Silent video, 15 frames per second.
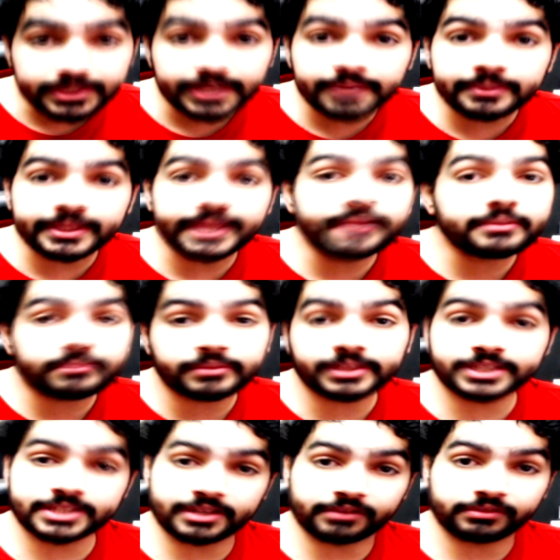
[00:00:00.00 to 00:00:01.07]
طلب العلم
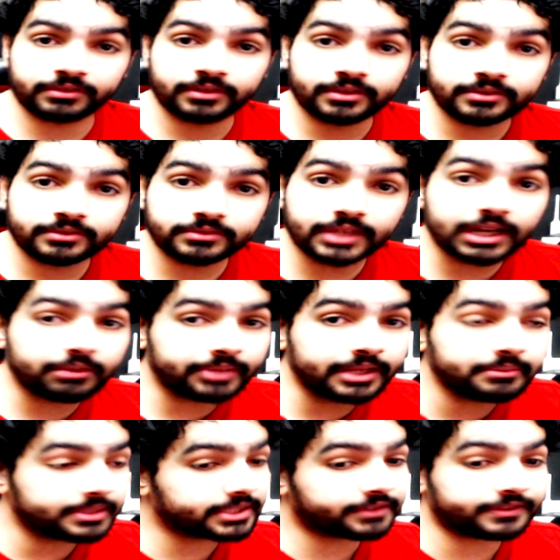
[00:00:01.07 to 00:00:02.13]
مختلف طلب
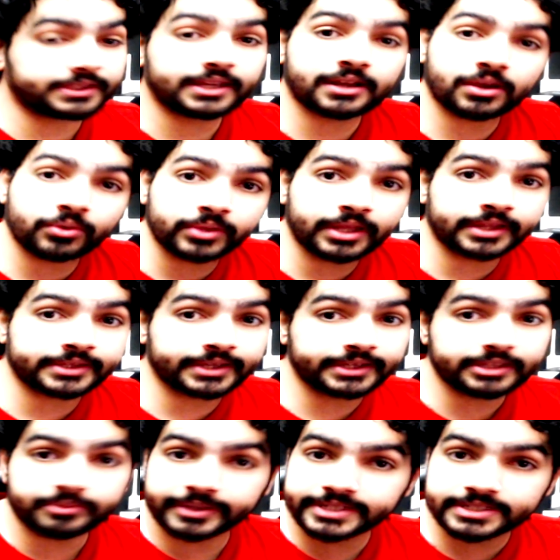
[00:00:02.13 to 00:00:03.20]
العلم عندك في الدار اخويا
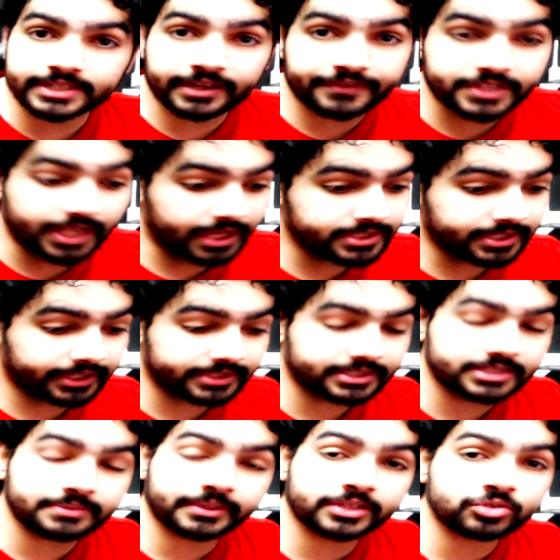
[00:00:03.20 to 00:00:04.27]
انترنت بغيتي تعرف شي حاجه
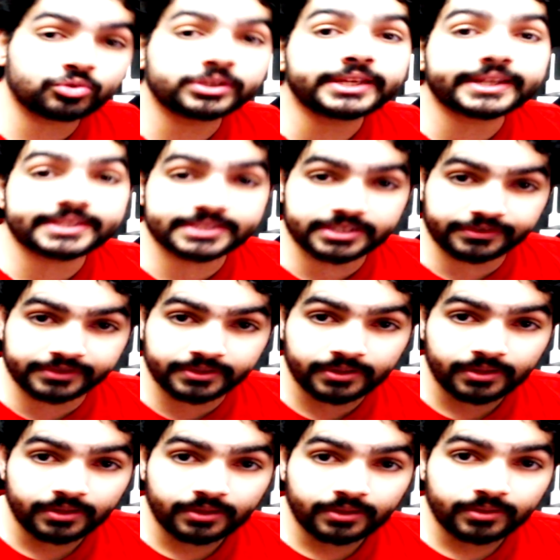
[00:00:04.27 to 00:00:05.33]
كتكتب كتجوجلي كتستافد
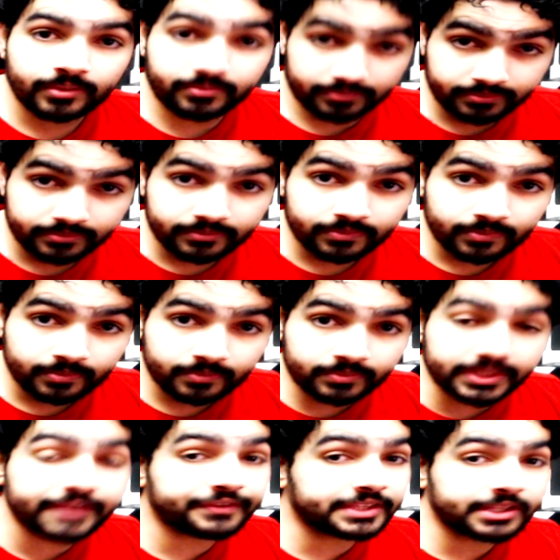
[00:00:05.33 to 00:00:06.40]

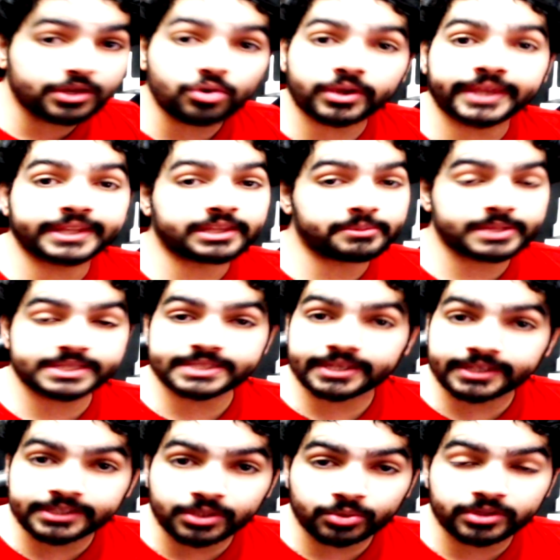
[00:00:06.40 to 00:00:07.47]
دي فيديو كاين دي
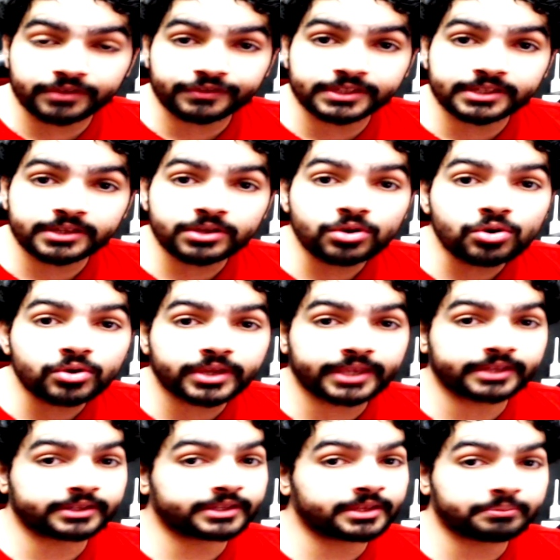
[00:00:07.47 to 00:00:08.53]
ميدسان كيديروا دي فيديو
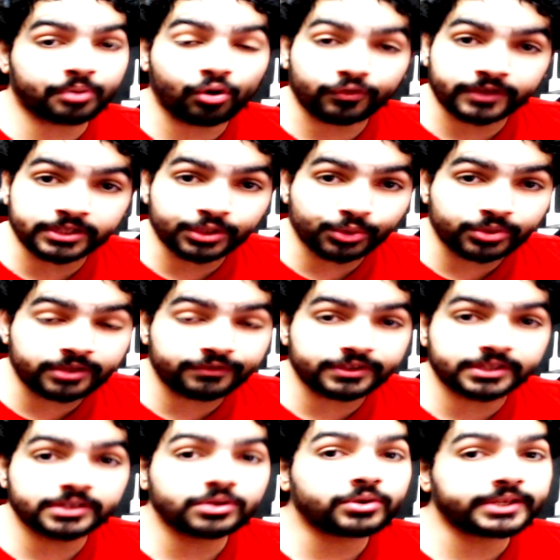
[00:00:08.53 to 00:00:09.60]
كاين دي بروف كيديروا دي
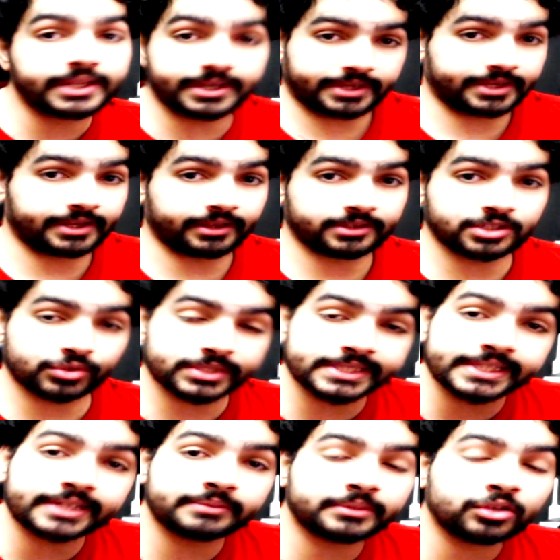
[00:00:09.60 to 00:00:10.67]
فيديو الى اخره
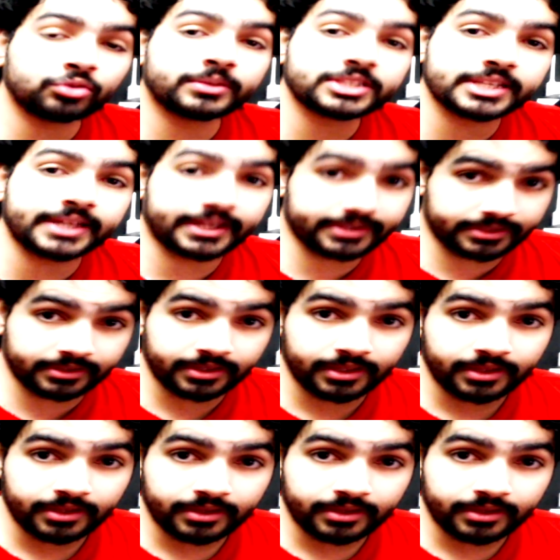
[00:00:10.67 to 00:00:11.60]
توصل لك المعلومه حتى لعندك